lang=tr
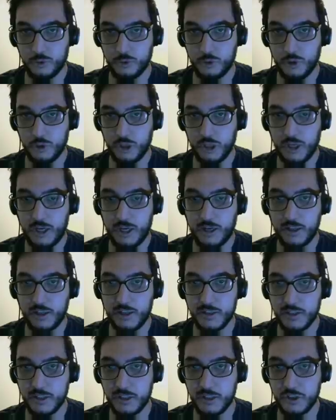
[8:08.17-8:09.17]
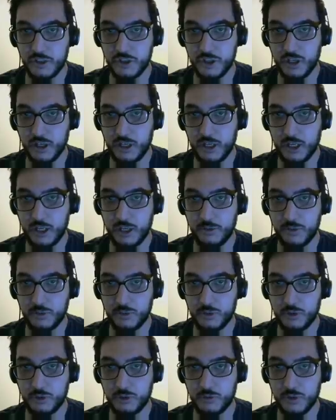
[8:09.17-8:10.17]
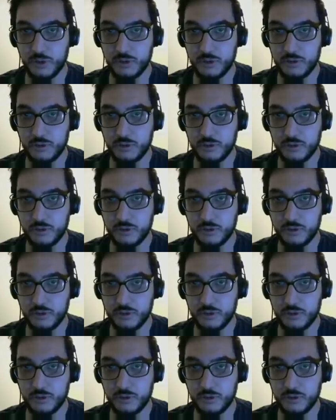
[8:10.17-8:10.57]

Şu an neredeyse iş can kaybetmedim ya.